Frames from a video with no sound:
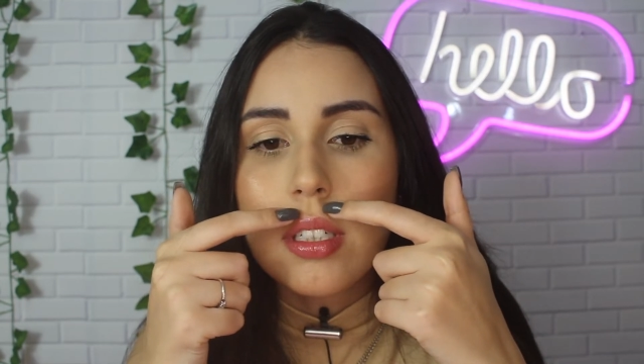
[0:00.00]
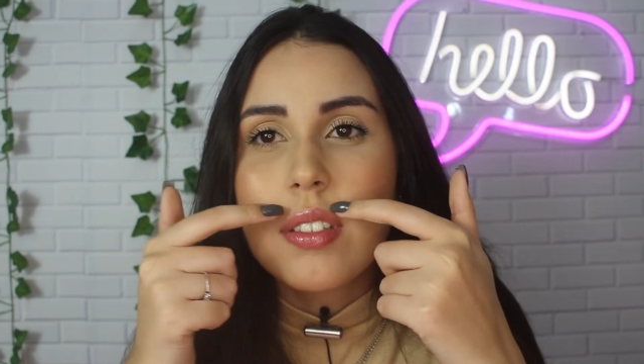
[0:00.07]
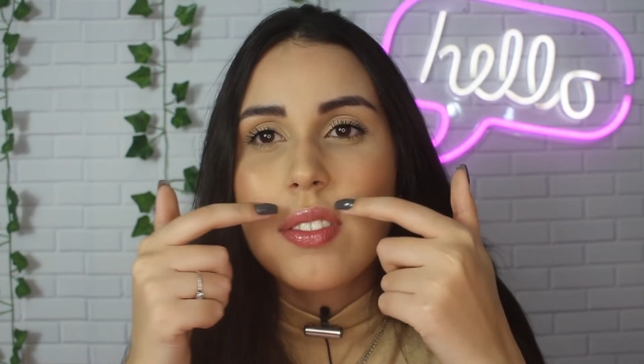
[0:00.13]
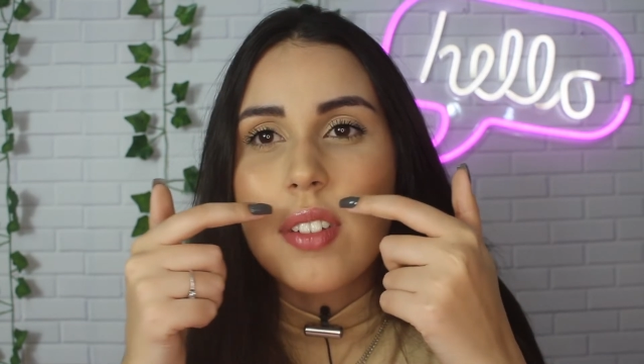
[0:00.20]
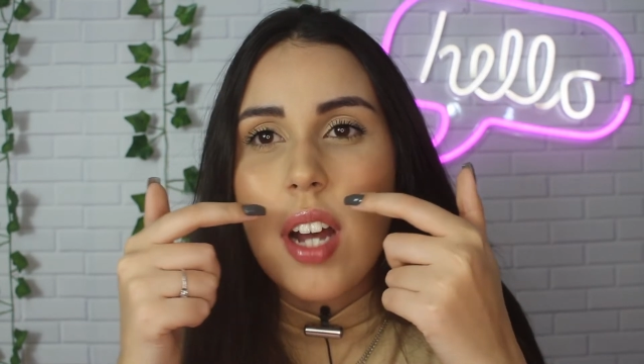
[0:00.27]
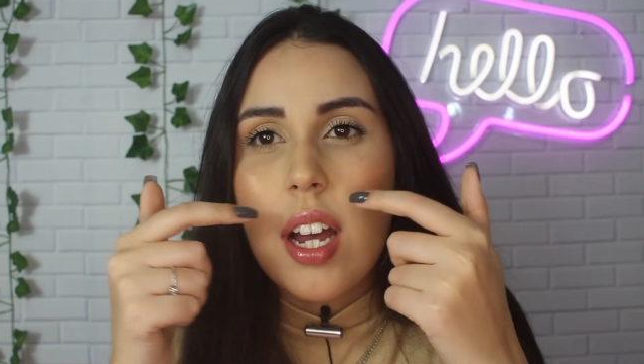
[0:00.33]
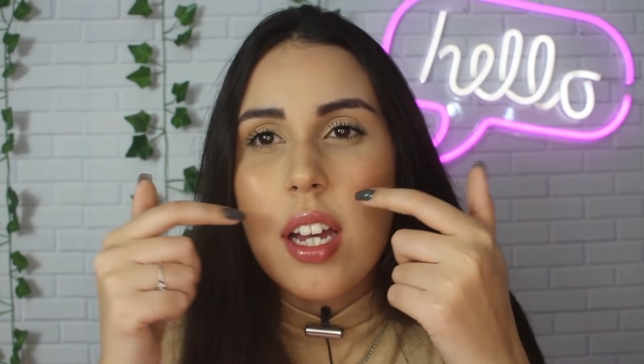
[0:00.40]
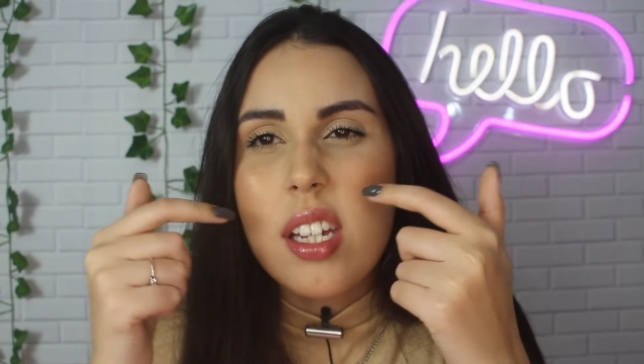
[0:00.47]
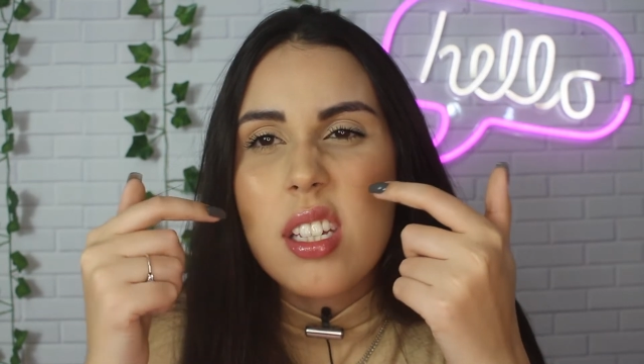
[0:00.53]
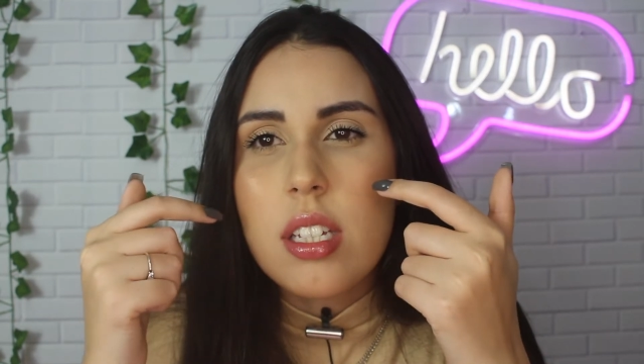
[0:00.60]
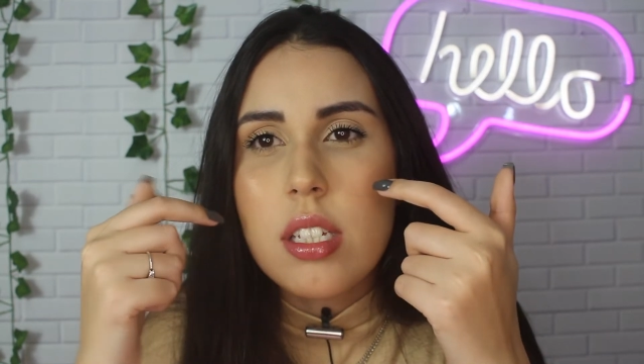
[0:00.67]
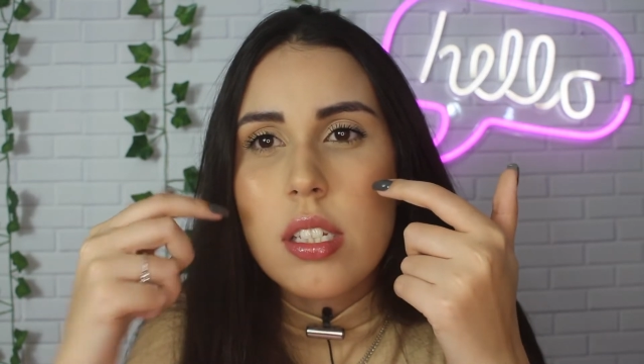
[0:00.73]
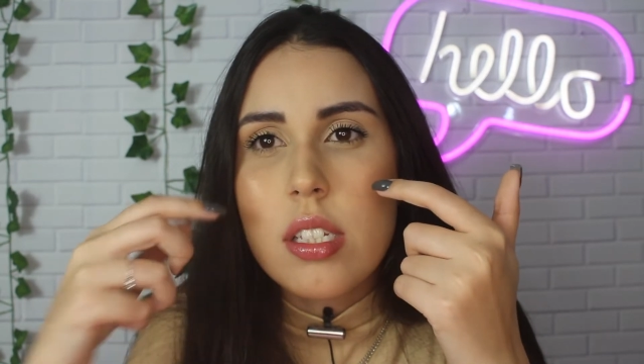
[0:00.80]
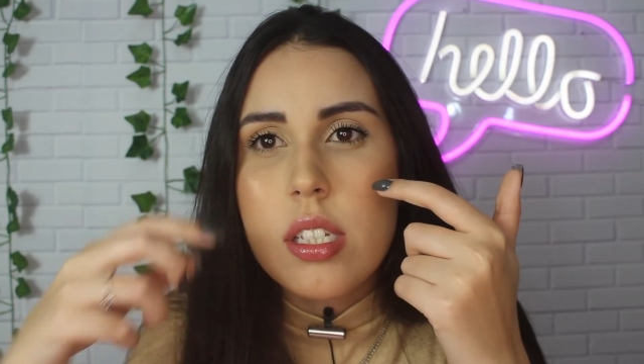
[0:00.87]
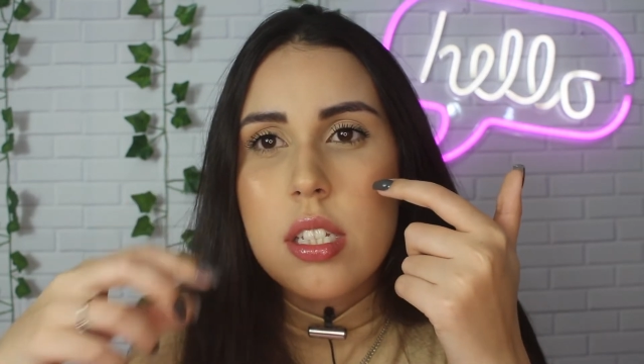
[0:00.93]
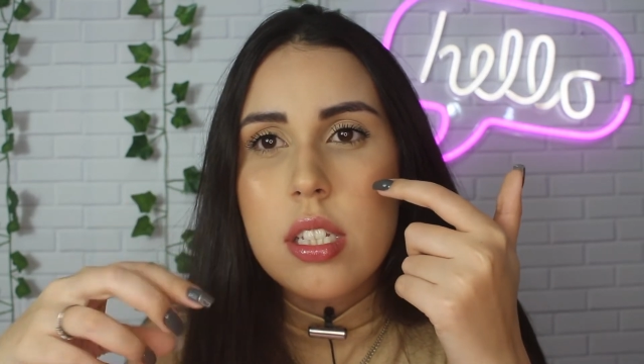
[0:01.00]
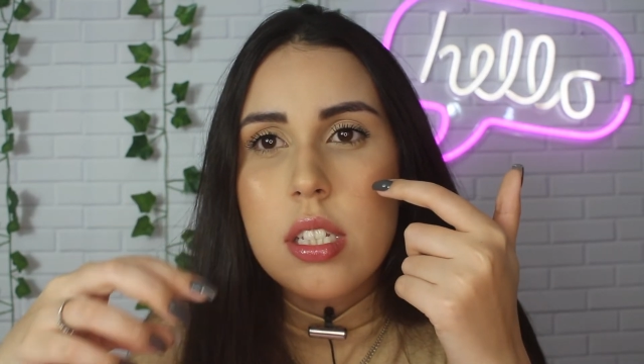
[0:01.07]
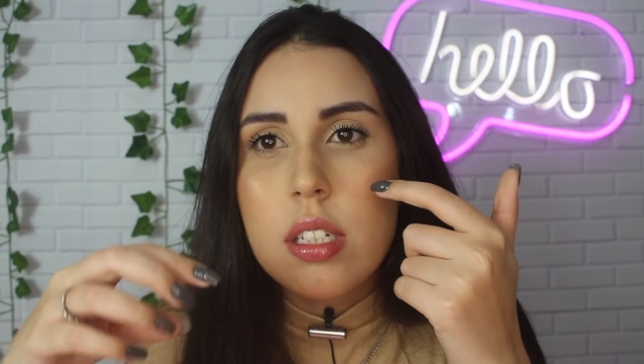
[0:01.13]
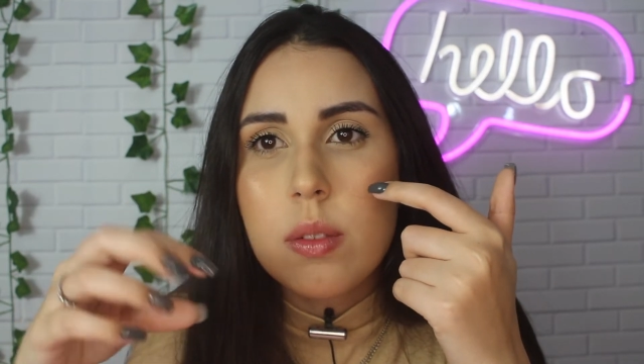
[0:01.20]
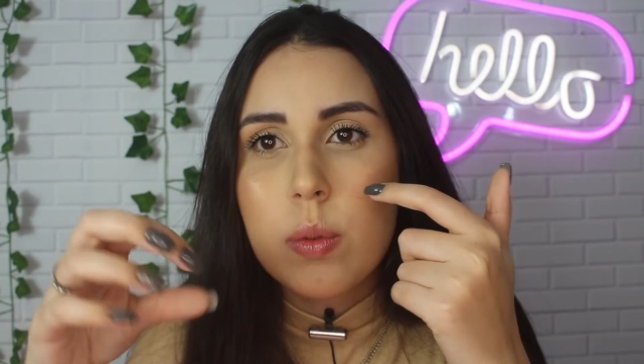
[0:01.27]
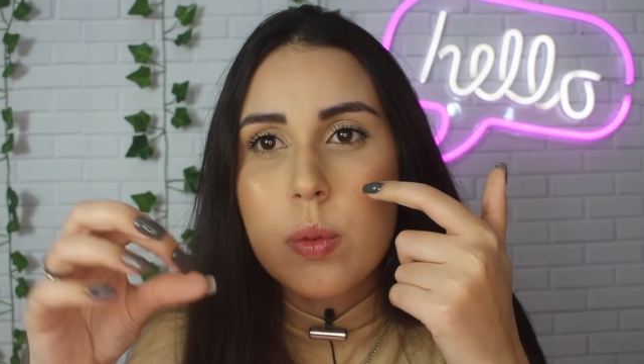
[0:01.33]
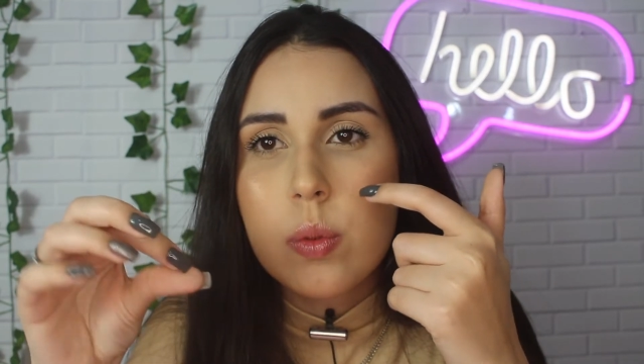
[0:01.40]

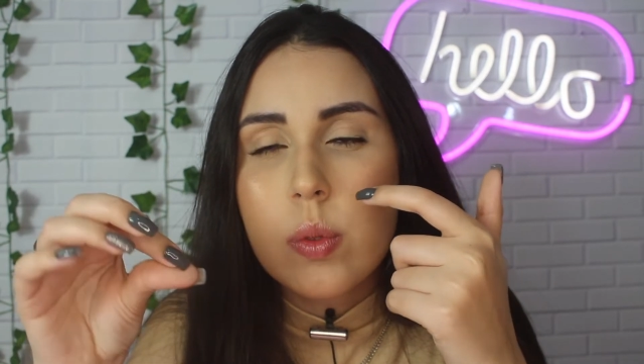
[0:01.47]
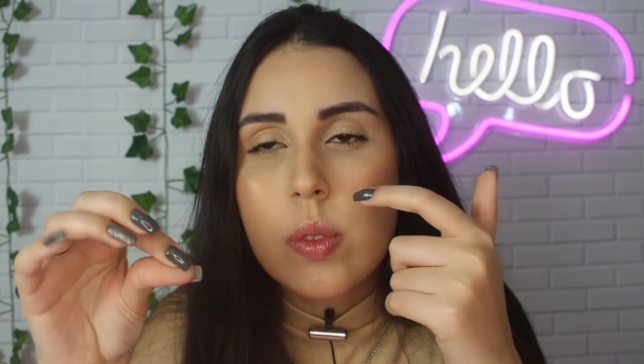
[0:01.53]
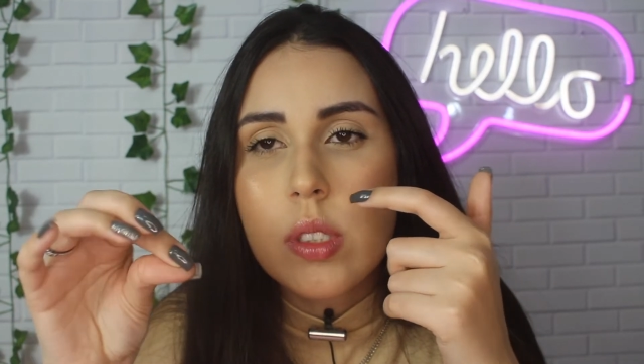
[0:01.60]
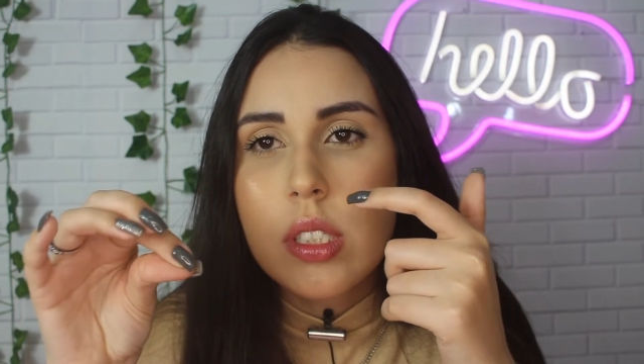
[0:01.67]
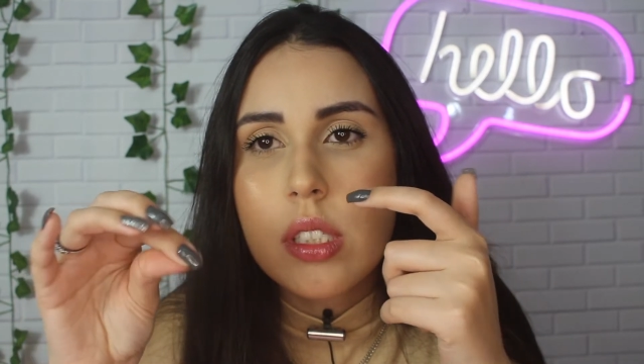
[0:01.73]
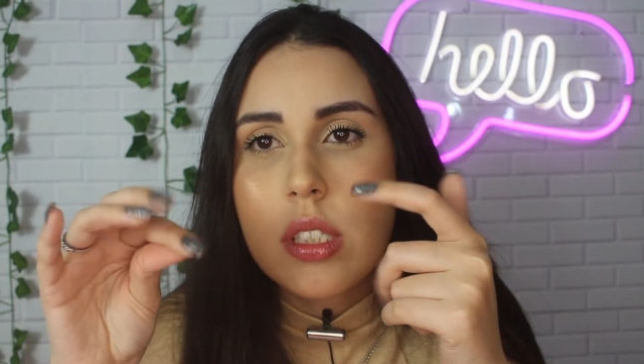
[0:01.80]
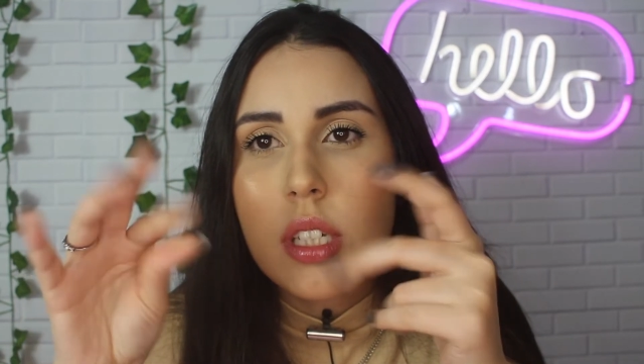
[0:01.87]
Faz uns